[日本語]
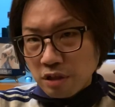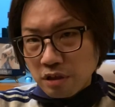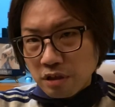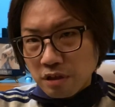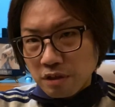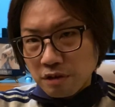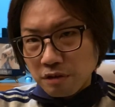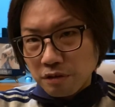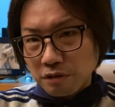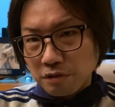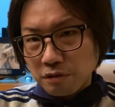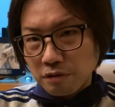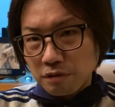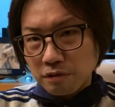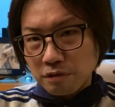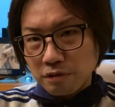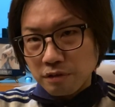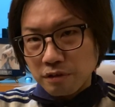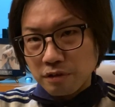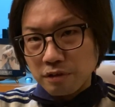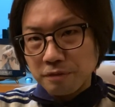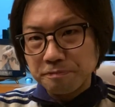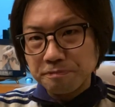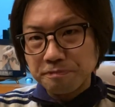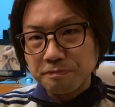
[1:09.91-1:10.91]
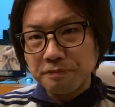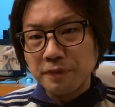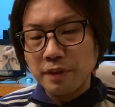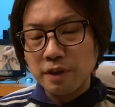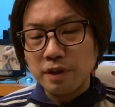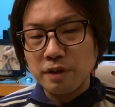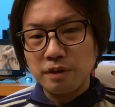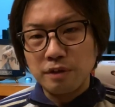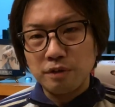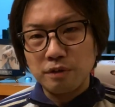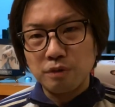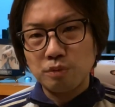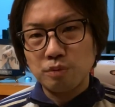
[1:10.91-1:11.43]
年だったかな
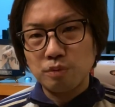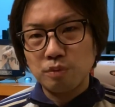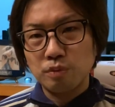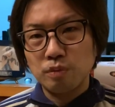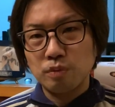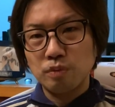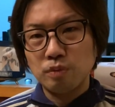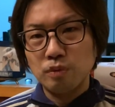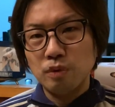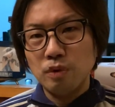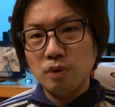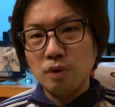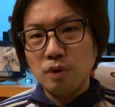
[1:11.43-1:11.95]
えっ、ー、と